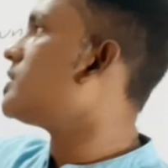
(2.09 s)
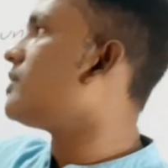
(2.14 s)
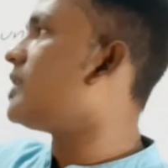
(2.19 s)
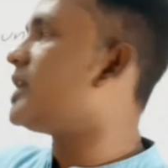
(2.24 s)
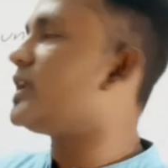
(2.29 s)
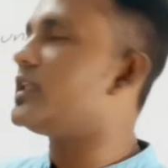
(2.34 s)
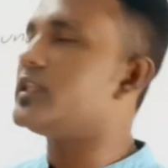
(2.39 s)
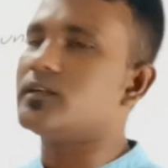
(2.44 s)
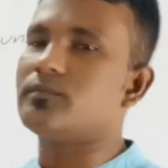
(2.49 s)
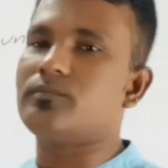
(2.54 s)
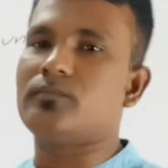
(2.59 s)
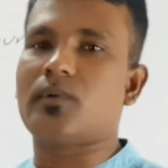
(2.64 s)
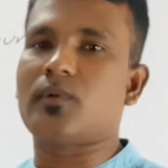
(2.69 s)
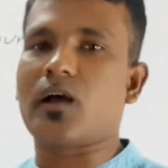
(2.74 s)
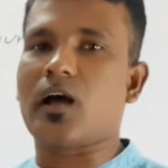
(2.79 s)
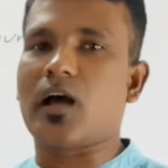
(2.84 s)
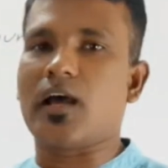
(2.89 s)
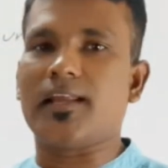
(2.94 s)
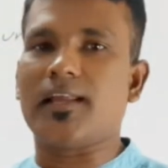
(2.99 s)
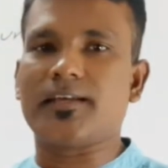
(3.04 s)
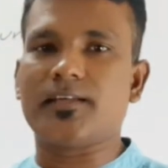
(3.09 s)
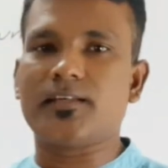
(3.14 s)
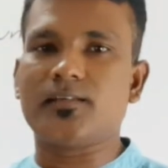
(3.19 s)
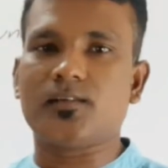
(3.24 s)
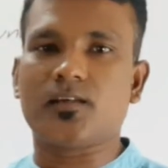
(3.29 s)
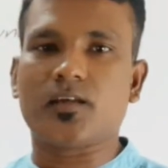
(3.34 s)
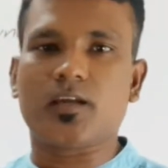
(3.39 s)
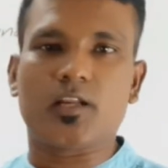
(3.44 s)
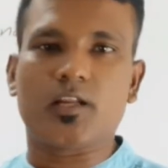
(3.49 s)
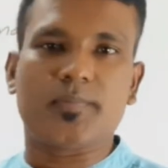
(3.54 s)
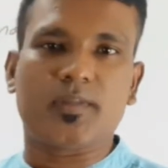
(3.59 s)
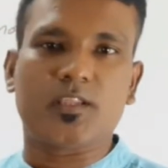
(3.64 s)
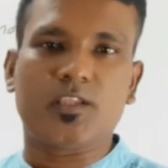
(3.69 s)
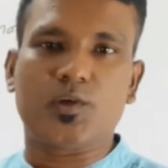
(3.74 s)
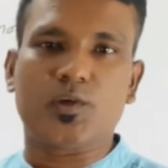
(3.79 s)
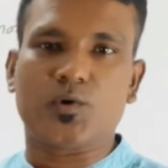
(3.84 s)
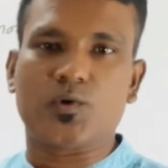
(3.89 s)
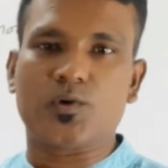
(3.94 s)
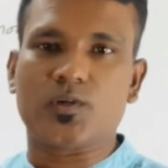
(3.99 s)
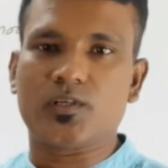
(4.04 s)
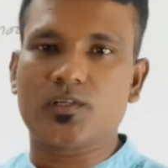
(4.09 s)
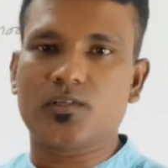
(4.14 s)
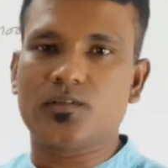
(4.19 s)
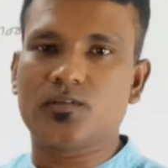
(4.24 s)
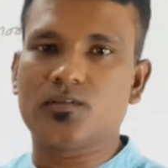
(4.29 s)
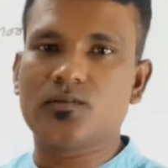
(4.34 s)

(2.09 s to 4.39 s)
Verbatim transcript: விகிதம் அழகு இருபத்தி ஒன்று